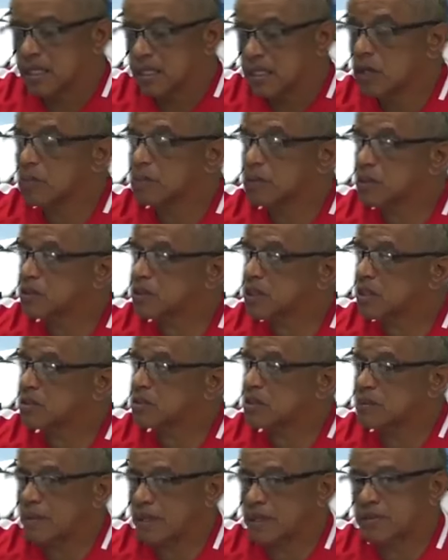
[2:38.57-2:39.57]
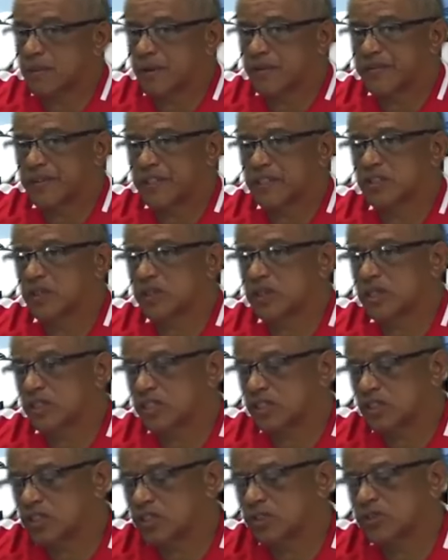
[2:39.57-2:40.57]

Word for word: E é um projeto que mais para frente, a hora que a gente